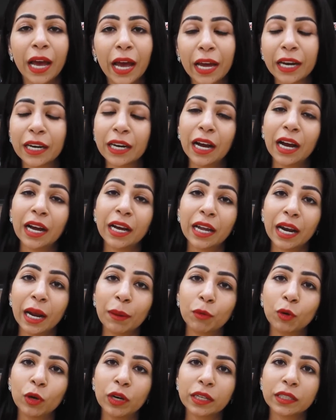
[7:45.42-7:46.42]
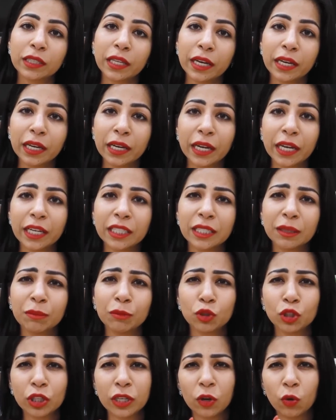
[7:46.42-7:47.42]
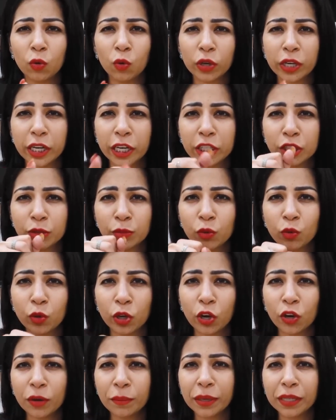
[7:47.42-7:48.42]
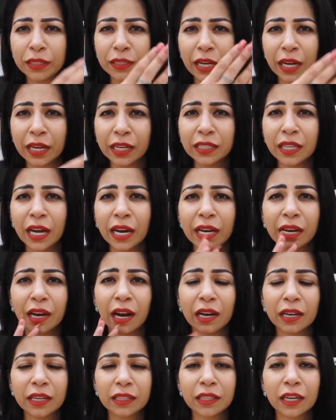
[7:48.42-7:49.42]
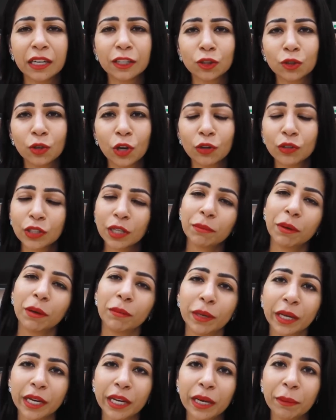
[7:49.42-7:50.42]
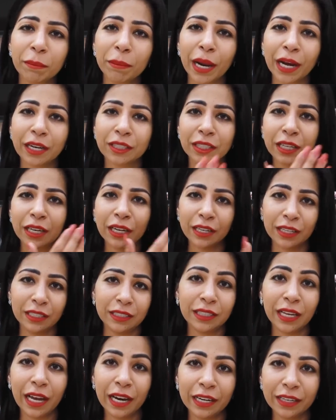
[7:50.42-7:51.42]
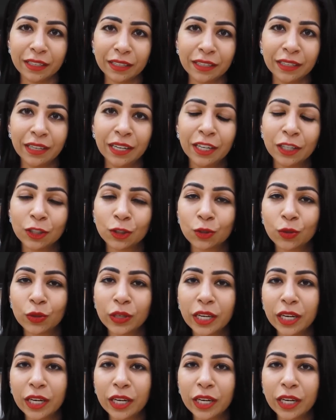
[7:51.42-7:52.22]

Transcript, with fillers: एंड अगर आपको लगता है कि नहीं जी मुझे ओकेश भूख है और मैं ये सारी दालें खा के थक चुका हूँ तब हम लेंगे ब्लैक चना की सैलेड सो so,